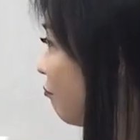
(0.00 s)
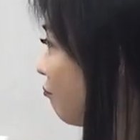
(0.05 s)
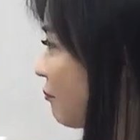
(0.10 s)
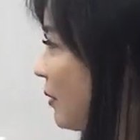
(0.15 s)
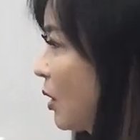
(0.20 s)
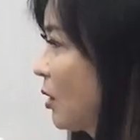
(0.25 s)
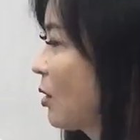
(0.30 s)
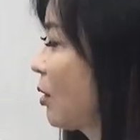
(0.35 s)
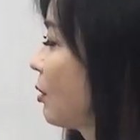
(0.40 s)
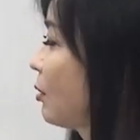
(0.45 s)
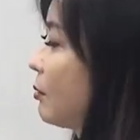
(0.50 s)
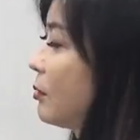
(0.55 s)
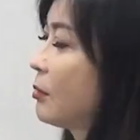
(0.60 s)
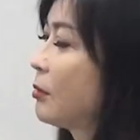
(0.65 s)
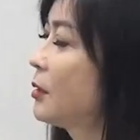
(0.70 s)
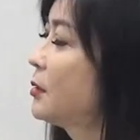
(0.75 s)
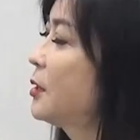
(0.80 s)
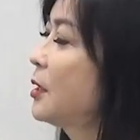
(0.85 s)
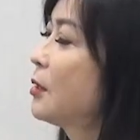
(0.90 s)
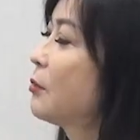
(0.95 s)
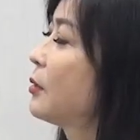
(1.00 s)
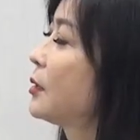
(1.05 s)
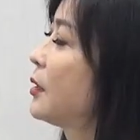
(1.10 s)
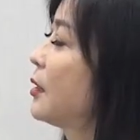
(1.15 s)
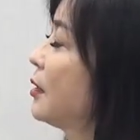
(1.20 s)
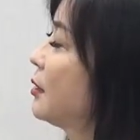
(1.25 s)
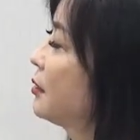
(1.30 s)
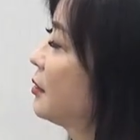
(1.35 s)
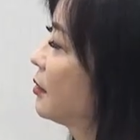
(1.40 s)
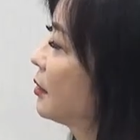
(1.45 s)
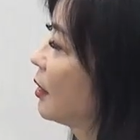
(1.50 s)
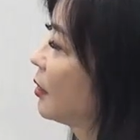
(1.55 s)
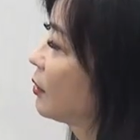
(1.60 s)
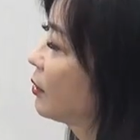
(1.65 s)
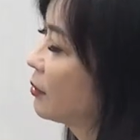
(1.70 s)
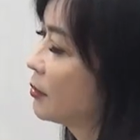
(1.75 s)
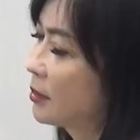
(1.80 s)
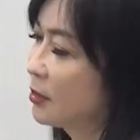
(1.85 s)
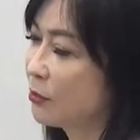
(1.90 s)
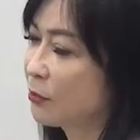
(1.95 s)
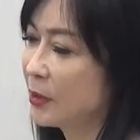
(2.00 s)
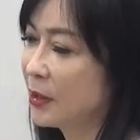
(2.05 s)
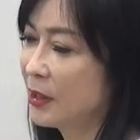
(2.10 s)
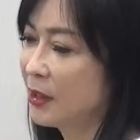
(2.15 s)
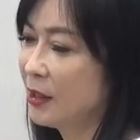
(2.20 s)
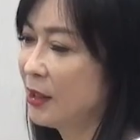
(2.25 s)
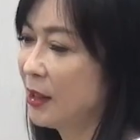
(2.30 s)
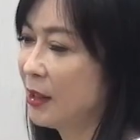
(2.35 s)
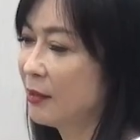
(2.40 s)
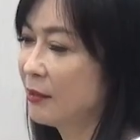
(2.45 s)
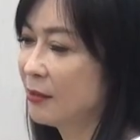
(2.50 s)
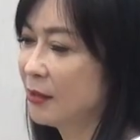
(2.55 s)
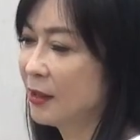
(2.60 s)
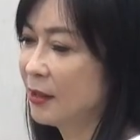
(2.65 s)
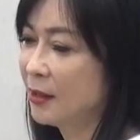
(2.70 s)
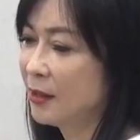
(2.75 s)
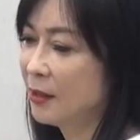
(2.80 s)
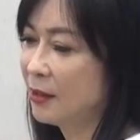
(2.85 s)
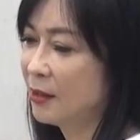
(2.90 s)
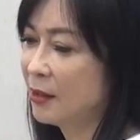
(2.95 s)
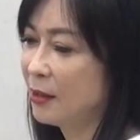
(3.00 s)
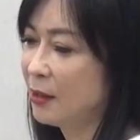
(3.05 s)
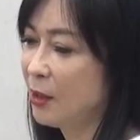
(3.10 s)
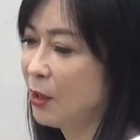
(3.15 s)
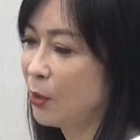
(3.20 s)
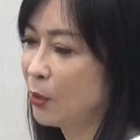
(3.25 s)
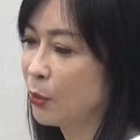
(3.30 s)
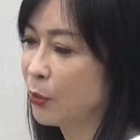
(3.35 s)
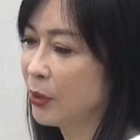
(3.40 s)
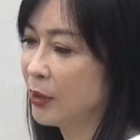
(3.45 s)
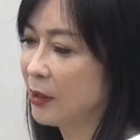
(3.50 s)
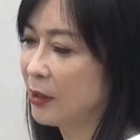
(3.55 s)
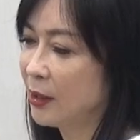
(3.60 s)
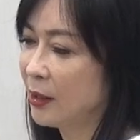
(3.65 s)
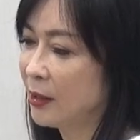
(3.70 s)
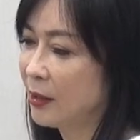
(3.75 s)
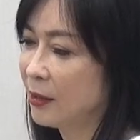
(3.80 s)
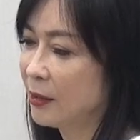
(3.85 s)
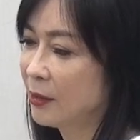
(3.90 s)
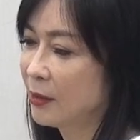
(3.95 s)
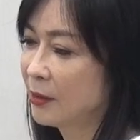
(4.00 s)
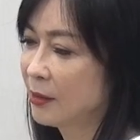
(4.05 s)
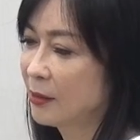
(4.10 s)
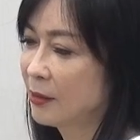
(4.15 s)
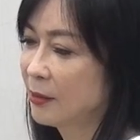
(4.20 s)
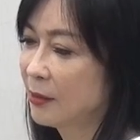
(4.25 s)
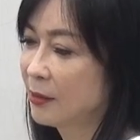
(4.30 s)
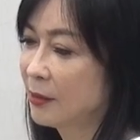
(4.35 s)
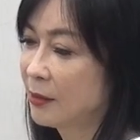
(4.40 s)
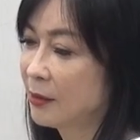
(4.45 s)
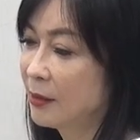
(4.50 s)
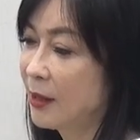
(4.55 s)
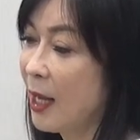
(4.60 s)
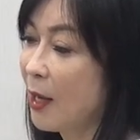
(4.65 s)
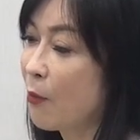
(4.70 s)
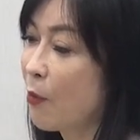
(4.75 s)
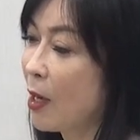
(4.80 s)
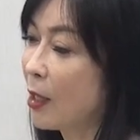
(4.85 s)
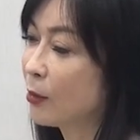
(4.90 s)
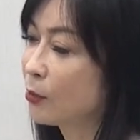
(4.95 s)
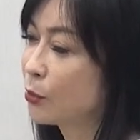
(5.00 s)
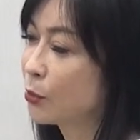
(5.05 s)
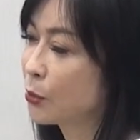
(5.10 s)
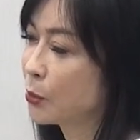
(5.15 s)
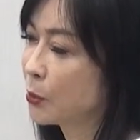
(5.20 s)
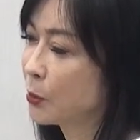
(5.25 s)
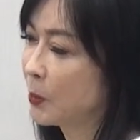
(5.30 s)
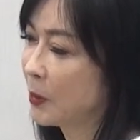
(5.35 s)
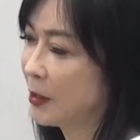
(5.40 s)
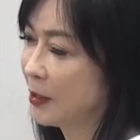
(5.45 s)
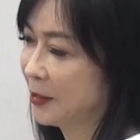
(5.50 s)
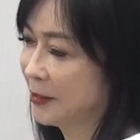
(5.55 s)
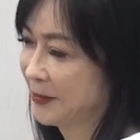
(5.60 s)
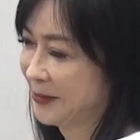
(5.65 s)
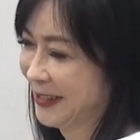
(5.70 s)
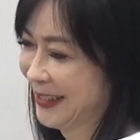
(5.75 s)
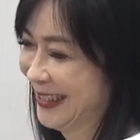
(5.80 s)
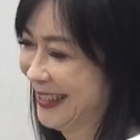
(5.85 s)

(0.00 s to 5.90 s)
没有，而且我甜食也都吃。我今年已经吃六轮的蛋黄酥了。